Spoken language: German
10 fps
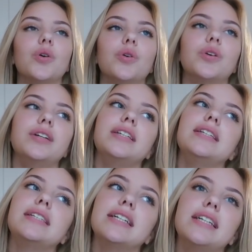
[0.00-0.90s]

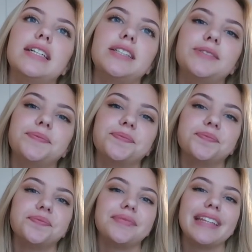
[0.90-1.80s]
Und
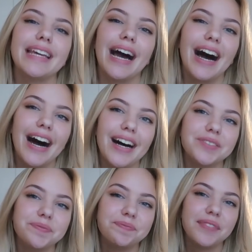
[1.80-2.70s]
ähm, ja,
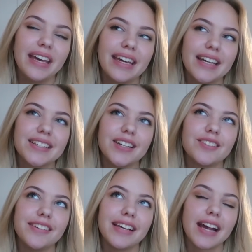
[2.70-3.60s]
ich hatte
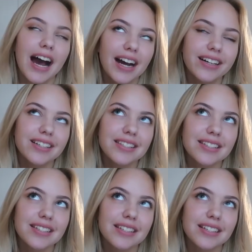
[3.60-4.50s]
natürlich
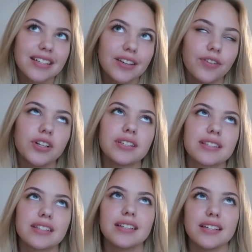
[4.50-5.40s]
Angst. Ich wollte es,
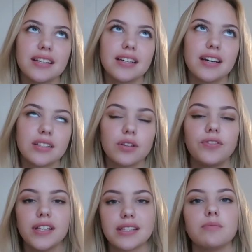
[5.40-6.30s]
also
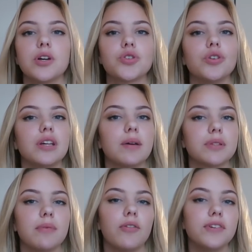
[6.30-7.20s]
ich fand es immer schön, ich habe
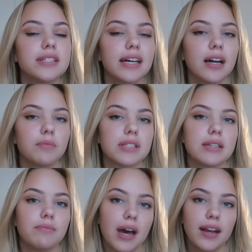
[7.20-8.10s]
es immer auf Instagram
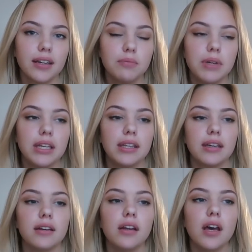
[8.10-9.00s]
gesehen bei anderen
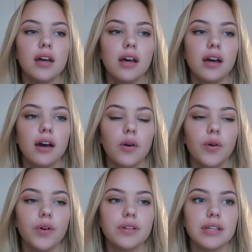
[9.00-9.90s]
Mädchen,
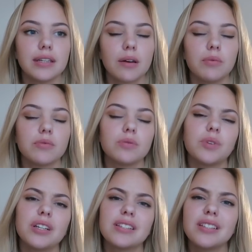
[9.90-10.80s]
und ich dachte mir so,
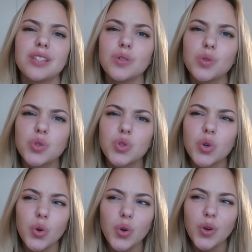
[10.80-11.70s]
boah, das sieht so
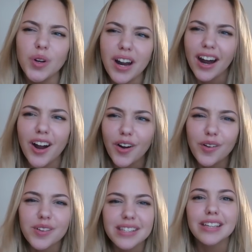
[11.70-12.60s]
schön
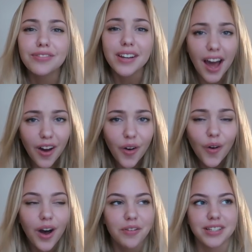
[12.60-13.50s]
aus. Ich will
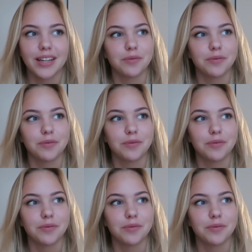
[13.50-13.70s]
auch. Aber ich